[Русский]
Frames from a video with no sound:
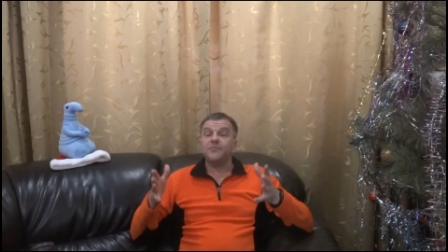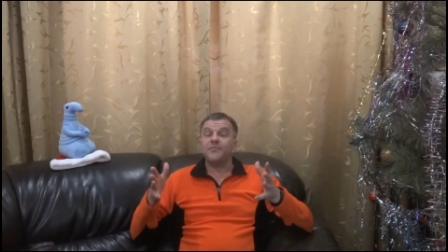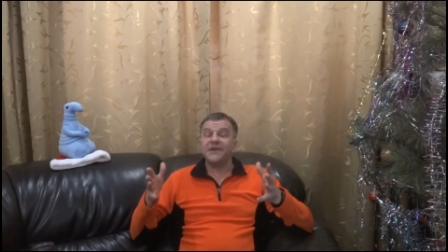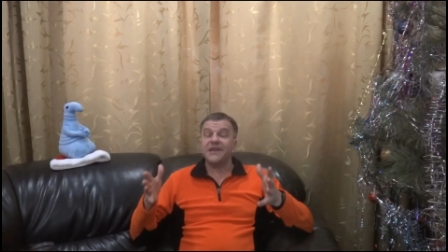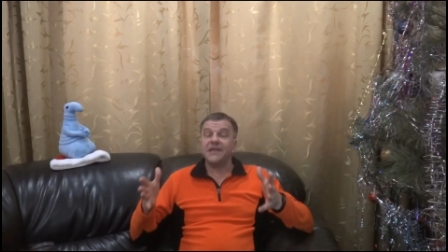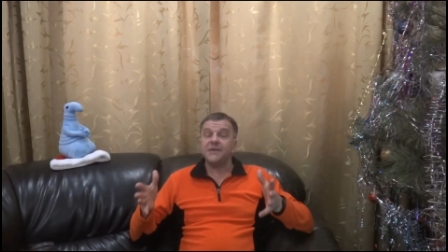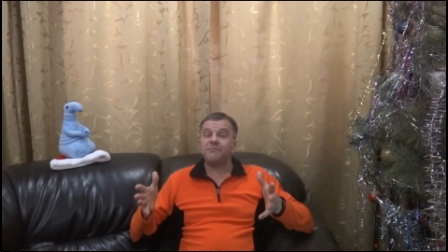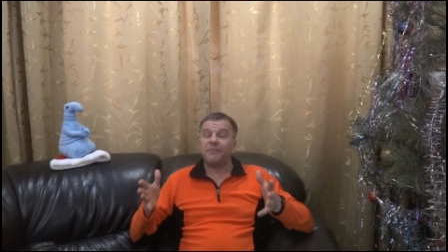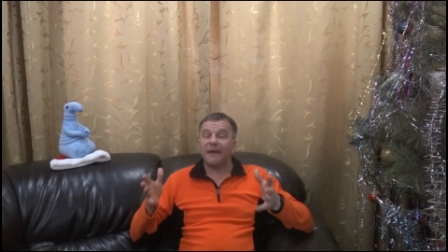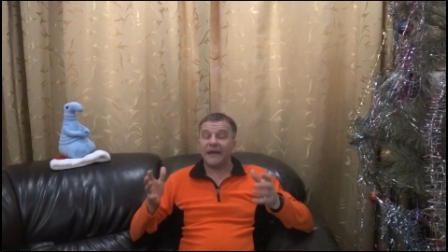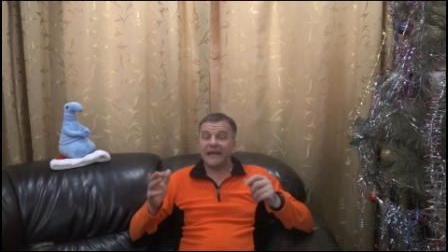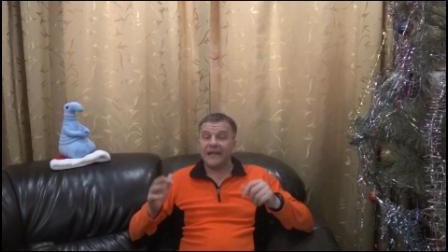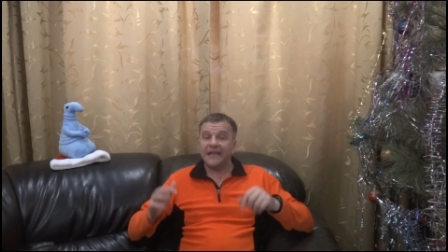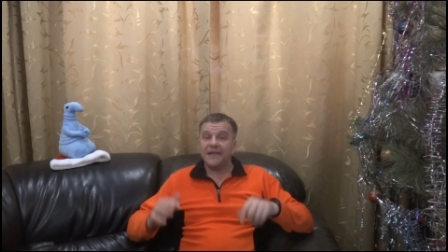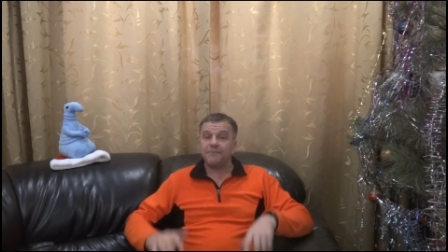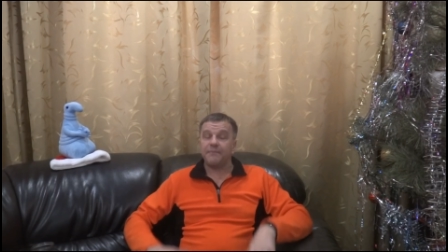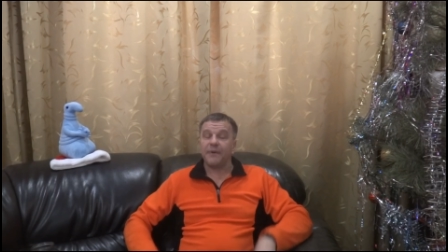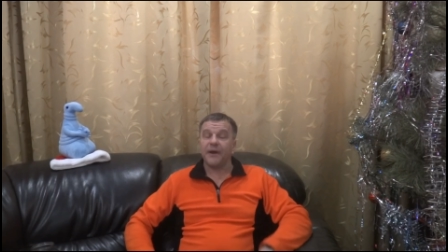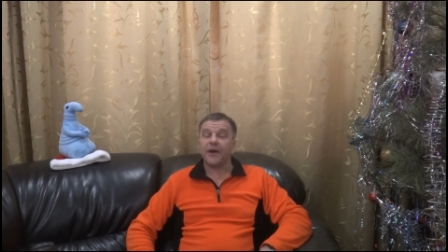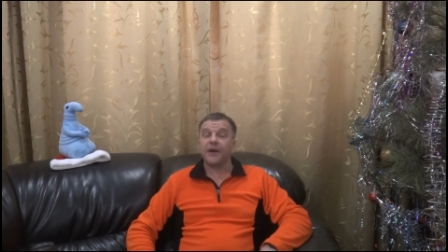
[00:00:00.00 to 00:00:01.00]
При
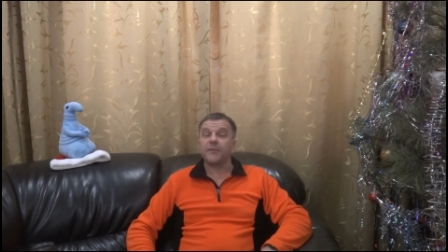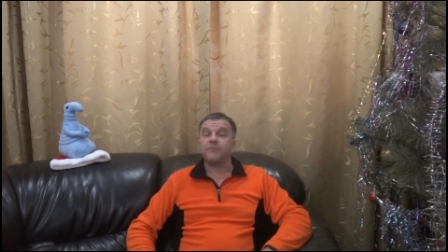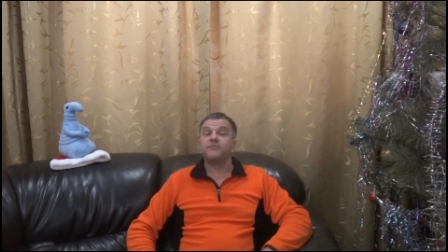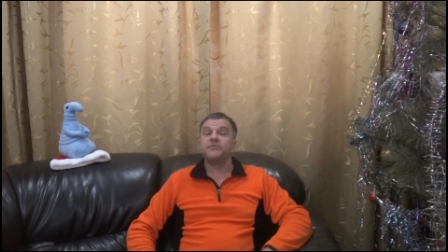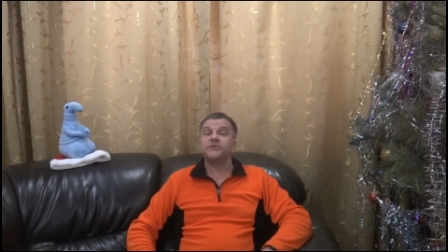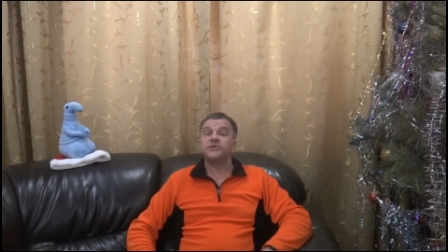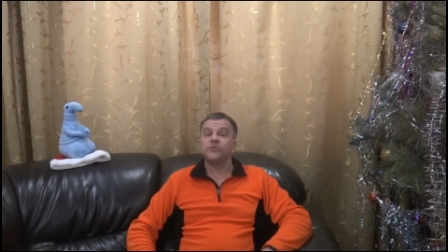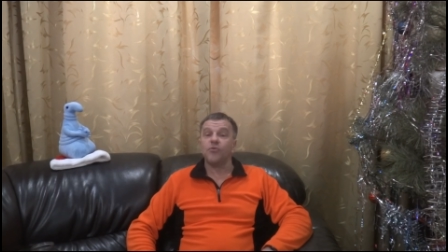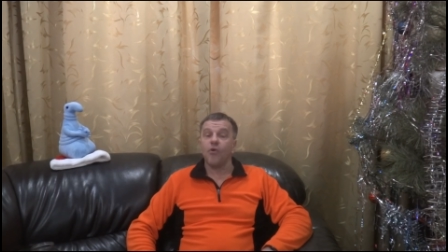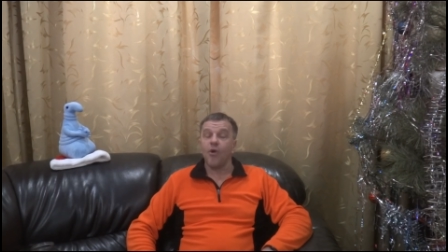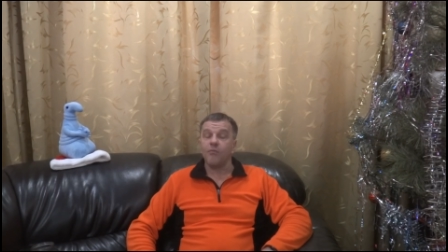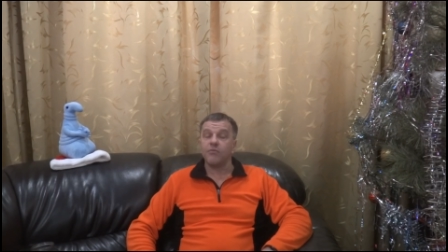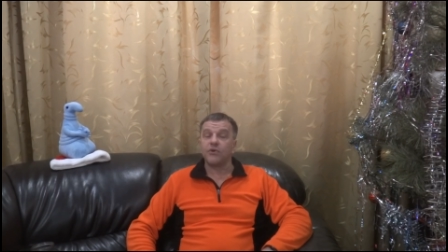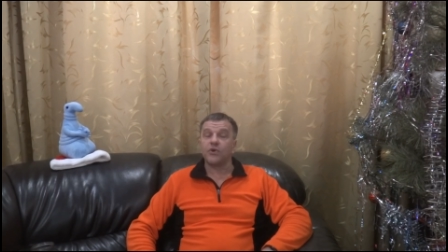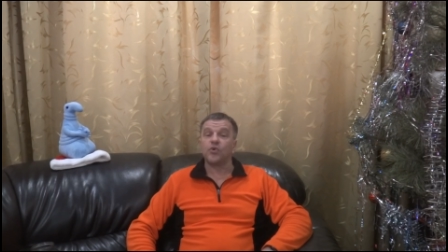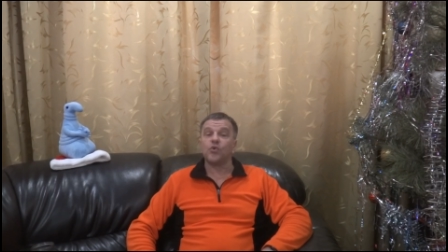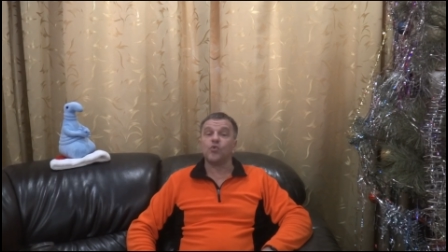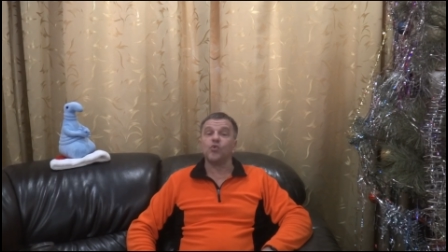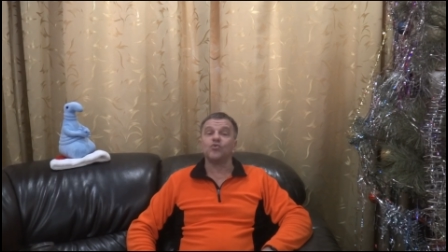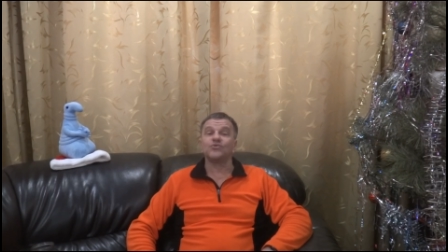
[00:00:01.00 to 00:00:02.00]
полипах пьем
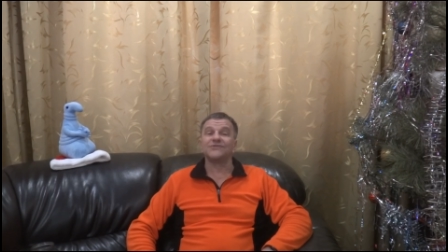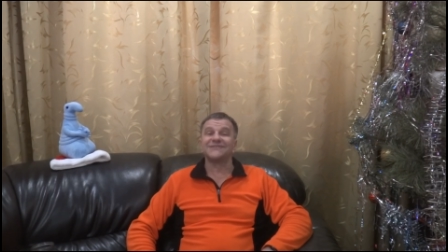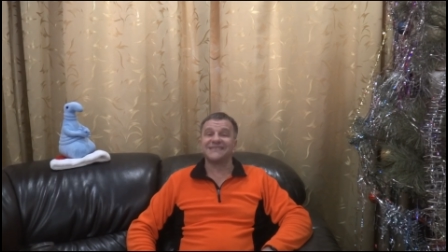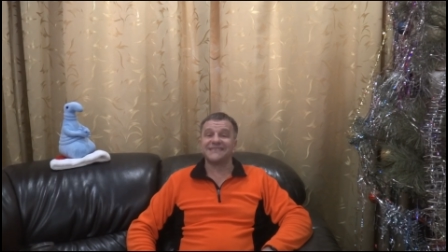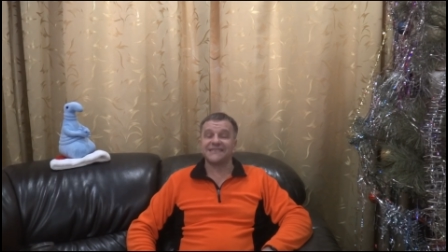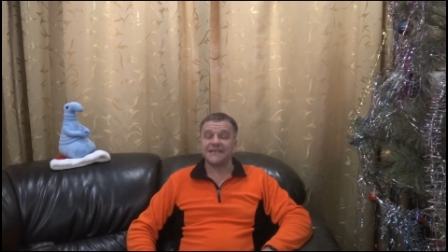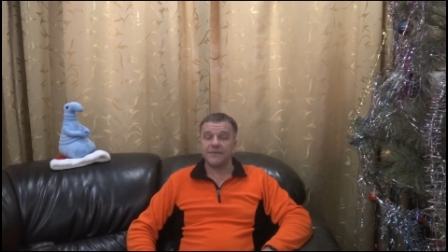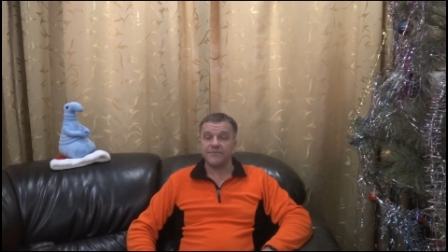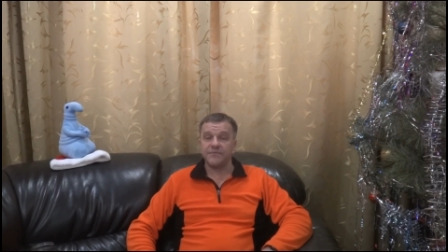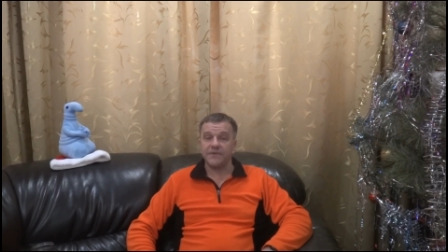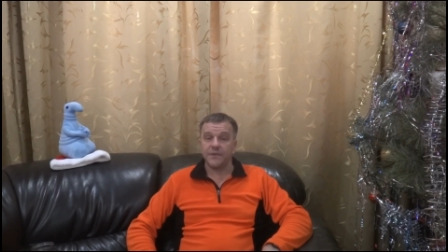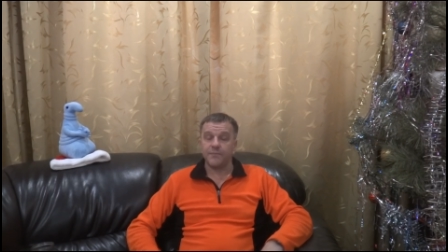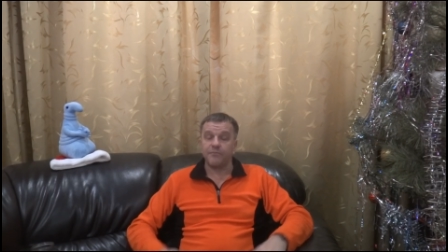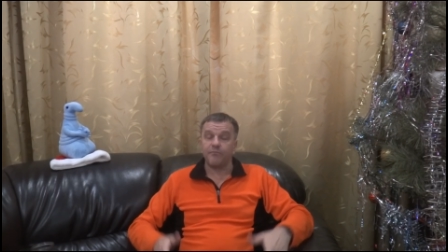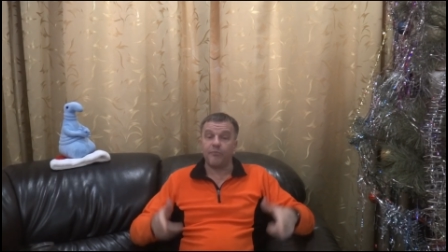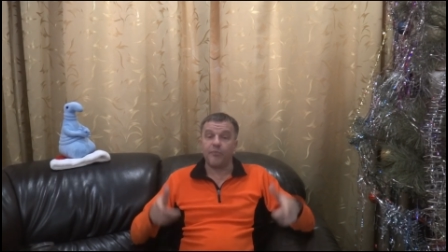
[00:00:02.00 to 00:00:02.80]
курсами